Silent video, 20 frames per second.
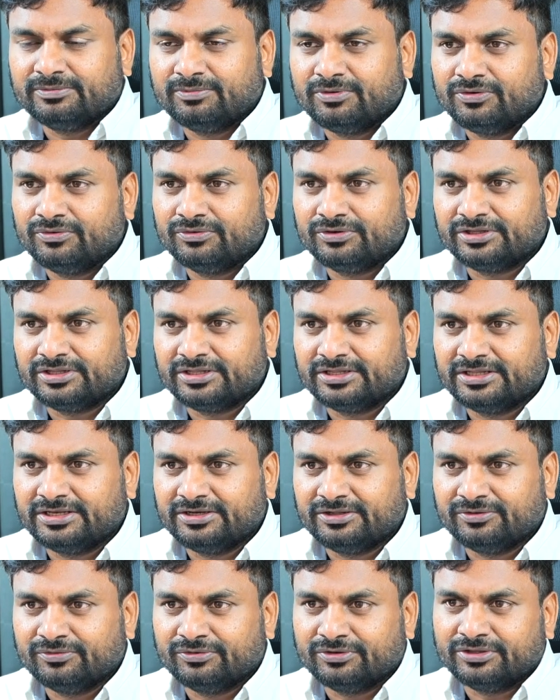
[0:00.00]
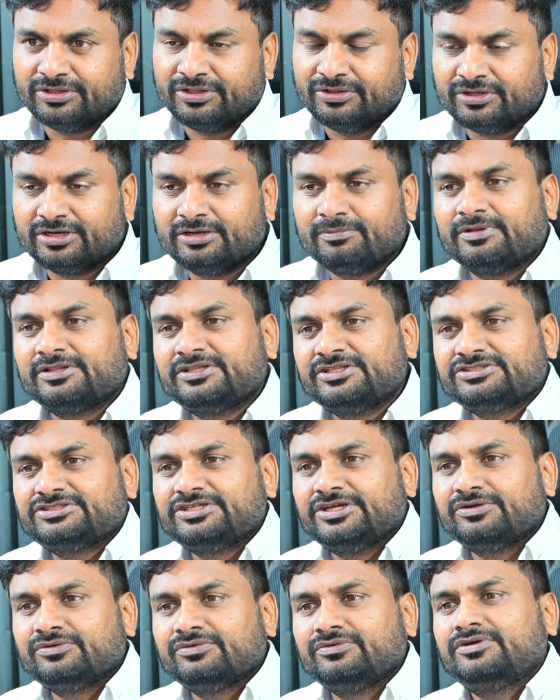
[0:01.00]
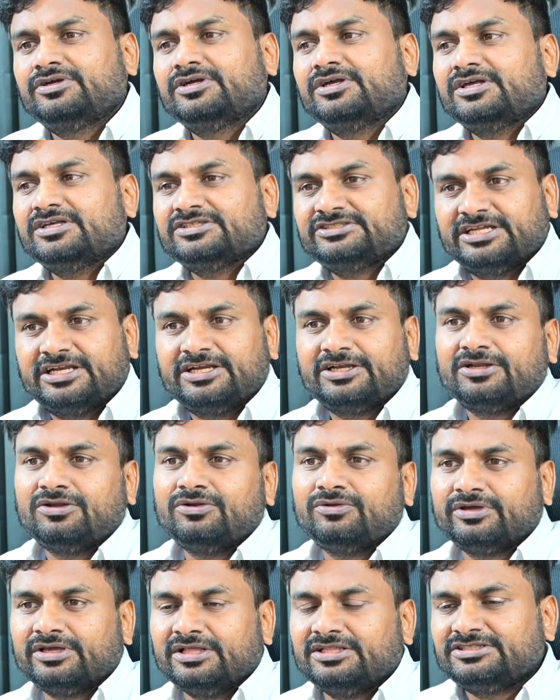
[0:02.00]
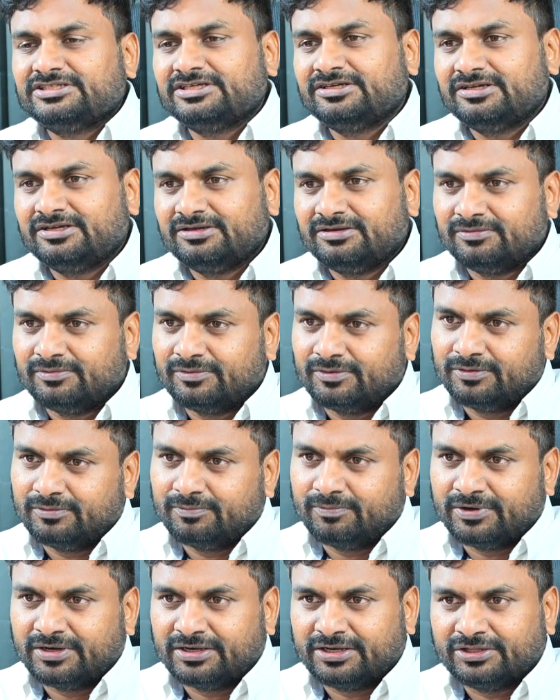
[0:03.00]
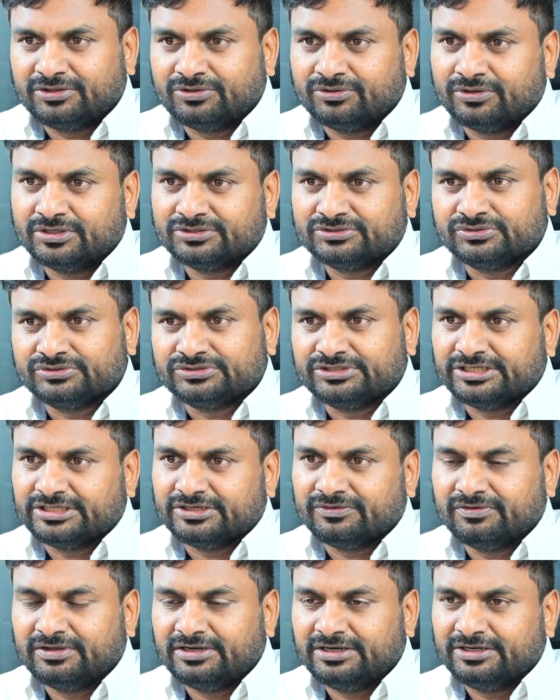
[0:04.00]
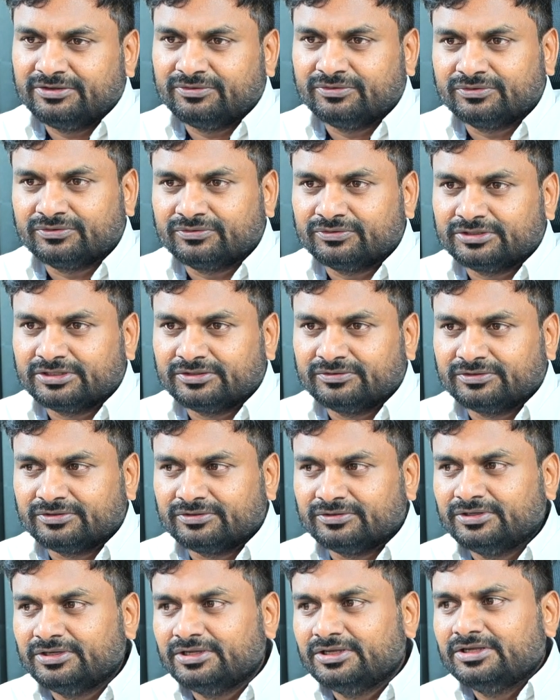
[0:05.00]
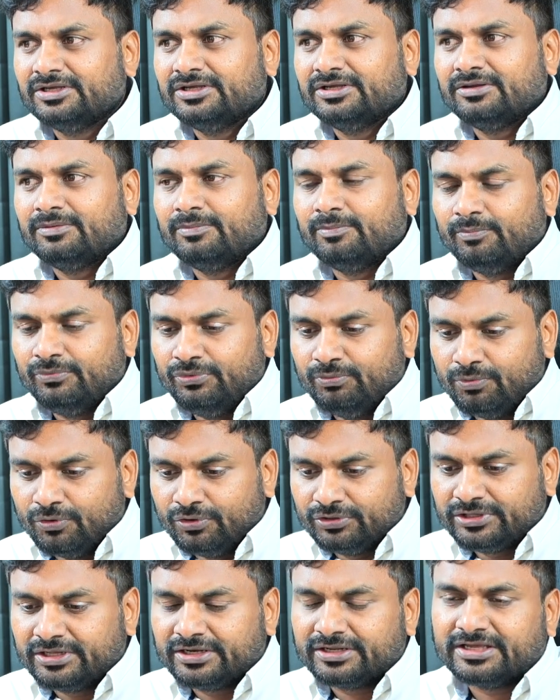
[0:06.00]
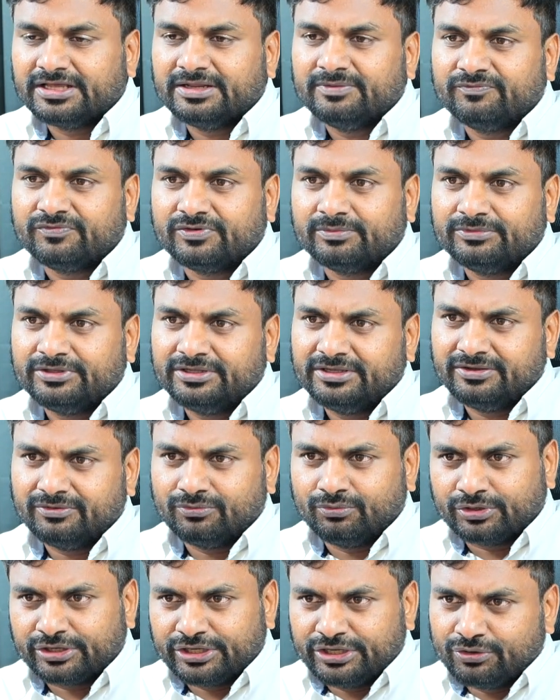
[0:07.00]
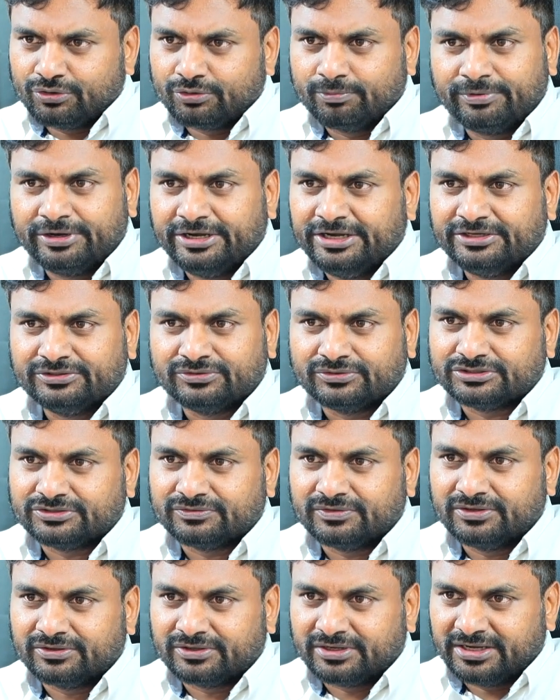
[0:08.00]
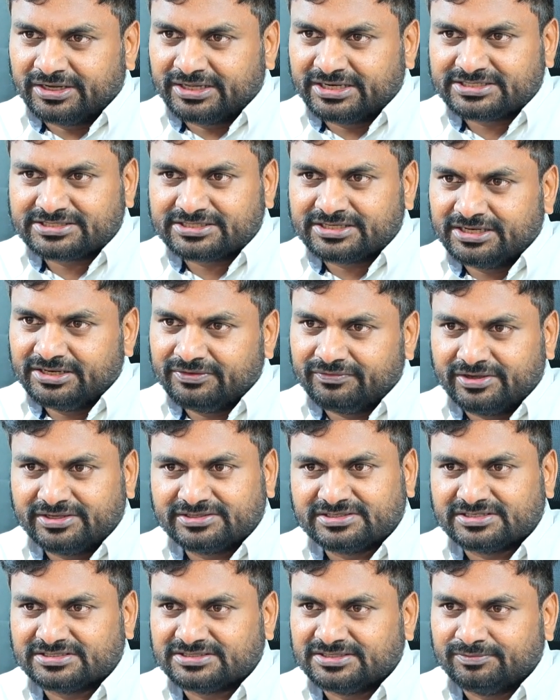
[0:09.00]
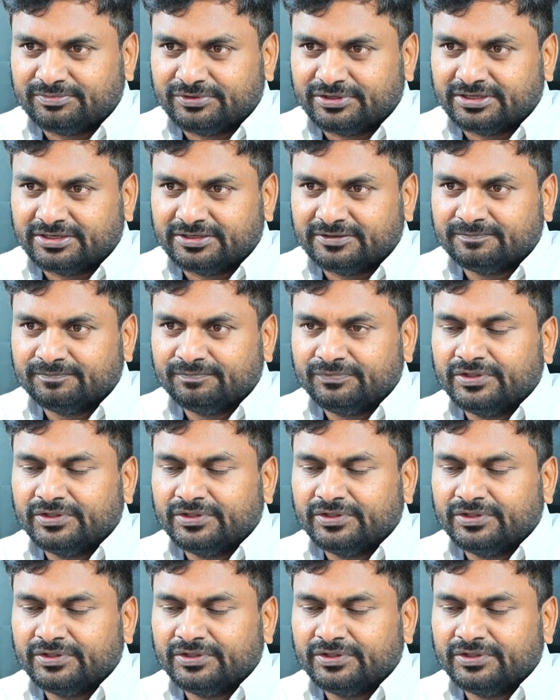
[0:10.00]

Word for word: ఉంటే బాగుంటుంది కదా అని ఉంటుంది ఎందుకంటే ప్రతి స్టేటు సెంట్రల్లో గెలిచే పార్టీతో అసోసియేట్ అవ్వాలని కోరుకుంటూ ఉంటారు బోత్ ఆర్ కేమ్ ఫ్రమ్ ది ఒకే ఒక బ్రీడ్ నుంచి వచ్చిన వాళ్ళు కాంగ్రెస్ కానీ వైఎస్ఆర్సీపీ కానీ